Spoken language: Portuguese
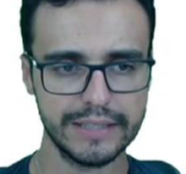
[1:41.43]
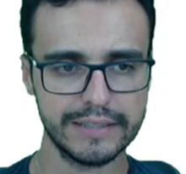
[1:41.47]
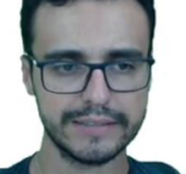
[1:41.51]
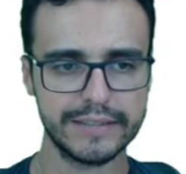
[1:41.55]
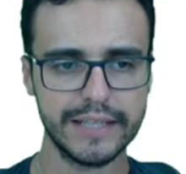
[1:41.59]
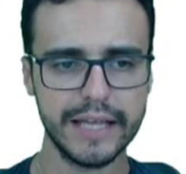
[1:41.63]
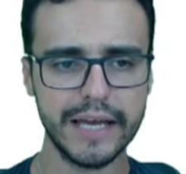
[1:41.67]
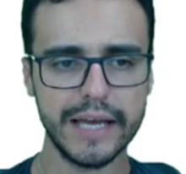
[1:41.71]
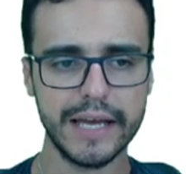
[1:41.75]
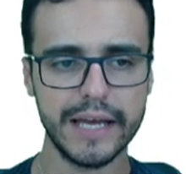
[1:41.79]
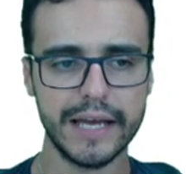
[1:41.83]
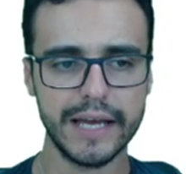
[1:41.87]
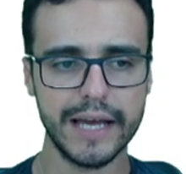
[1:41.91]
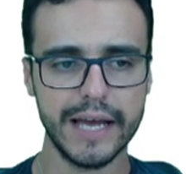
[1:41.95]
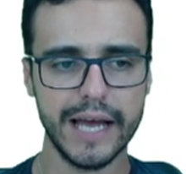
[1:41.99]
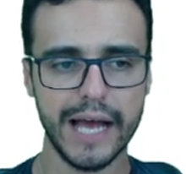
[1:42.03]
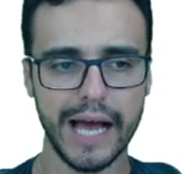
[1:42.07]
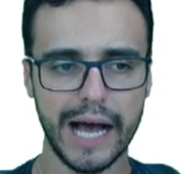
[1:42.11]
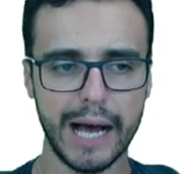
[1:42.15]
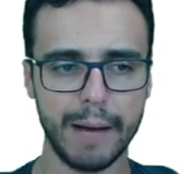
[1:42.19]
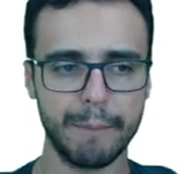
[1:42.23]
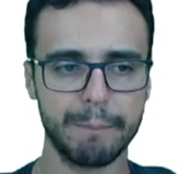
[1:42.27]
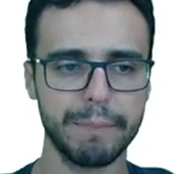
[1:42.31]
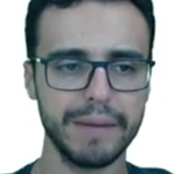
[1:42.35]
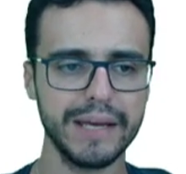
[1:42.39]
D.
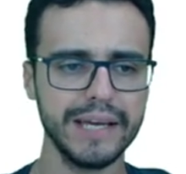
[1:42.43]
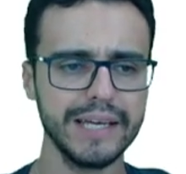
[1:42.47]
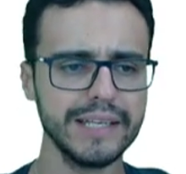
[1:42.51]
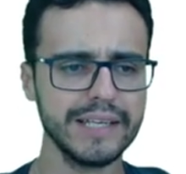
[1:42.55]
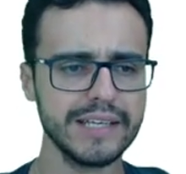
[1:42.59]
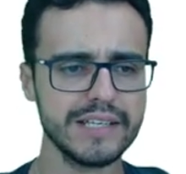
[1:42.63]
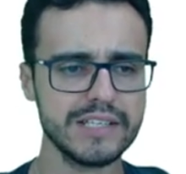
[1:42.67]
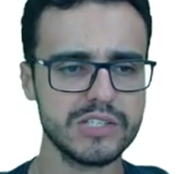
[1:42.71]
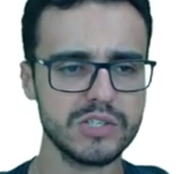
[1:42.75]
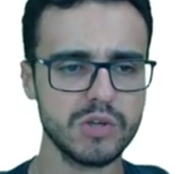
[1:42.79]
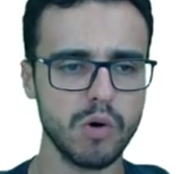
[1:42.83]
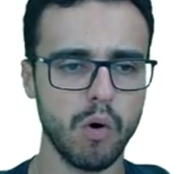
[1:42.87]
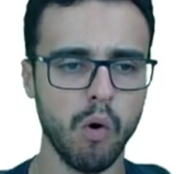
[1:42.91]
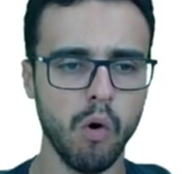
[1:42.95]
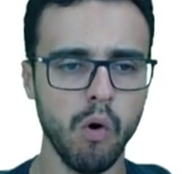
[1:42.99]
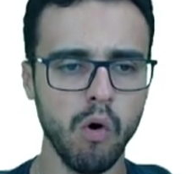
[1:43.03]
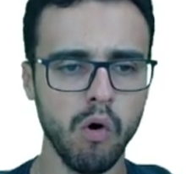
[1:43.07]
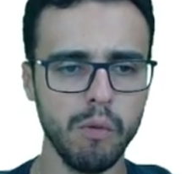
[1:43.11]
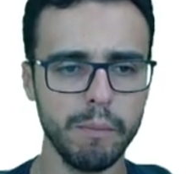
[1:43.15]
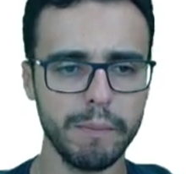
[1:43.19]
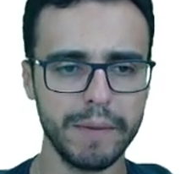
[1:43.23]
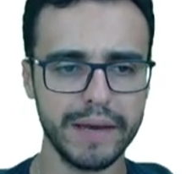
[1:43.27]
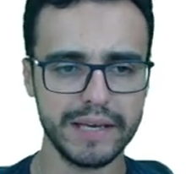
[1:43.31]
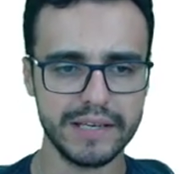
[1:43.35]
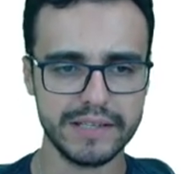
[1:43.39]
Apenas
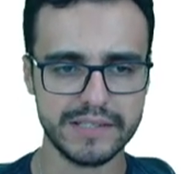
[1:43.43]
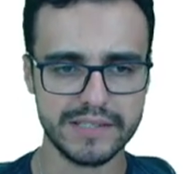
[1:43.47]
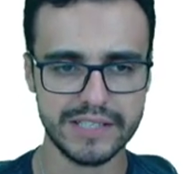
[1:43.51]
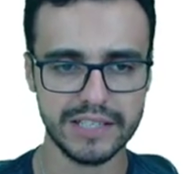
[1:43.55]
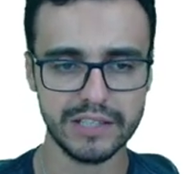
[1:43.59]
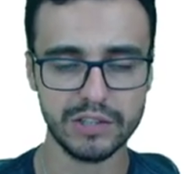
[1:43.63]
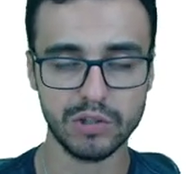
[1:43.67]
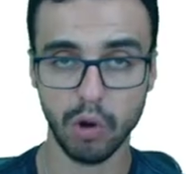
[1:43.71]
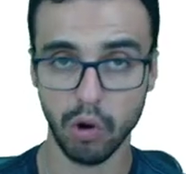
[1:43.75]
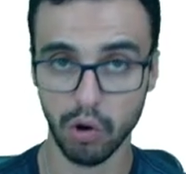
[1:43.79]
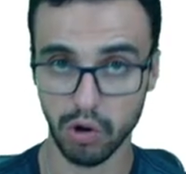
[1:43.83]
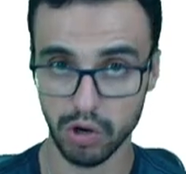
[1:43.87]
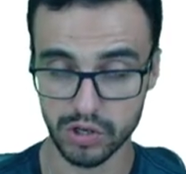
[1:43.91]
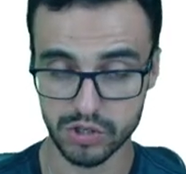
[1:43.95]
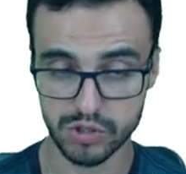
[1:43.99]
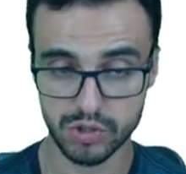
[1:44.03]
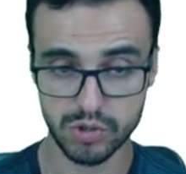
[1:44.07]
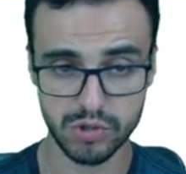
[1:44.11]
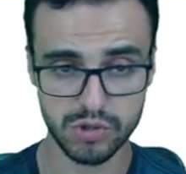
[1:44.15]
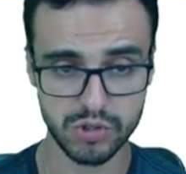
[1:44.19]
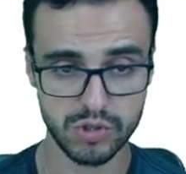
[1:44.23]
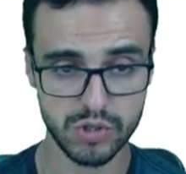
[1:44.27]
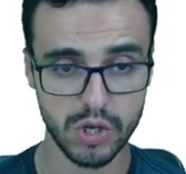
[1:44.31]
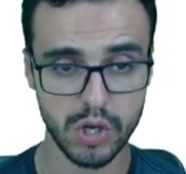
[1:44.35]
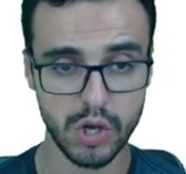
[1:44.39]
homens
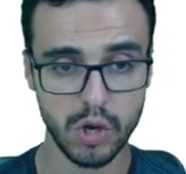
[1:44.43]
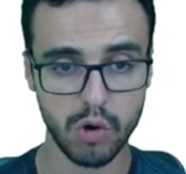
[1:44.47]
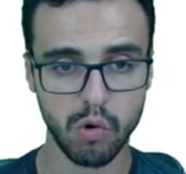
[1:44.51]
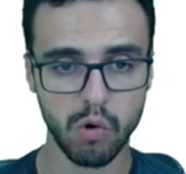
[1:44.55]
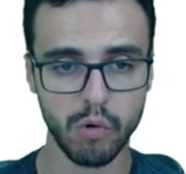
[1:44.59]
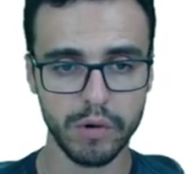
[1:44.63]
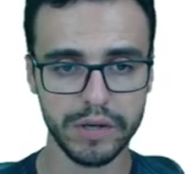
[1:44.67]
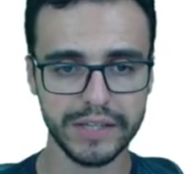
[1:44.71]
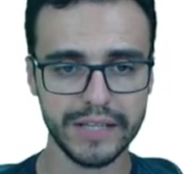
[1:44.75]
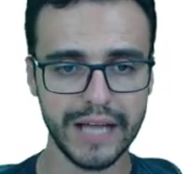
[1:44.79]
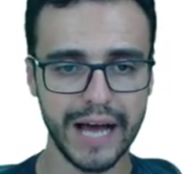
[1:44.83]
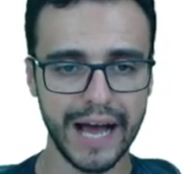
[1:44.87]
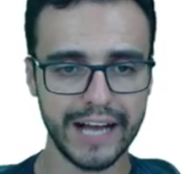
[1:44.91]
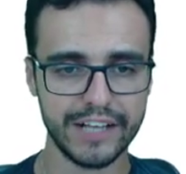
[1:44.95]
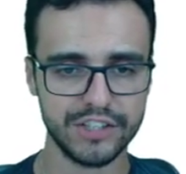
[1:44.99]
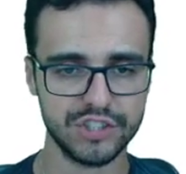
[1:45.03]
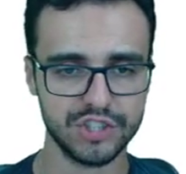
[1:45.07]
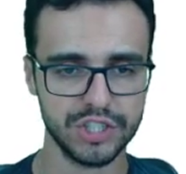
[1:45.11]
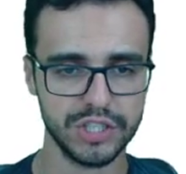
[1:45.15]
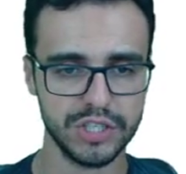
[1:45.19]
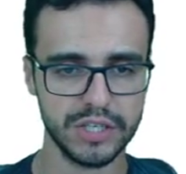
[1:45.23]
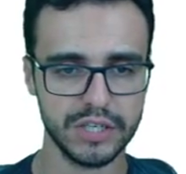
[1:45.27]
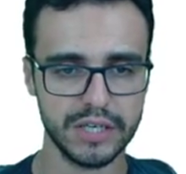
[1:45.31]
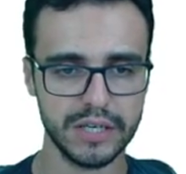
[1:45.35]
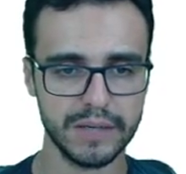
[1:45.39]
idosos com
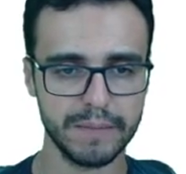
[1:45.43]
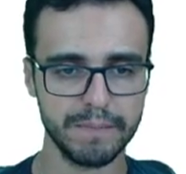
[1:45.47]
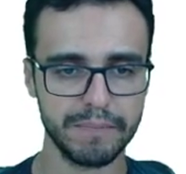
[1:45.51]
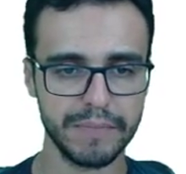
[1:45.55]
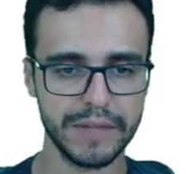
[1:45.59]
idade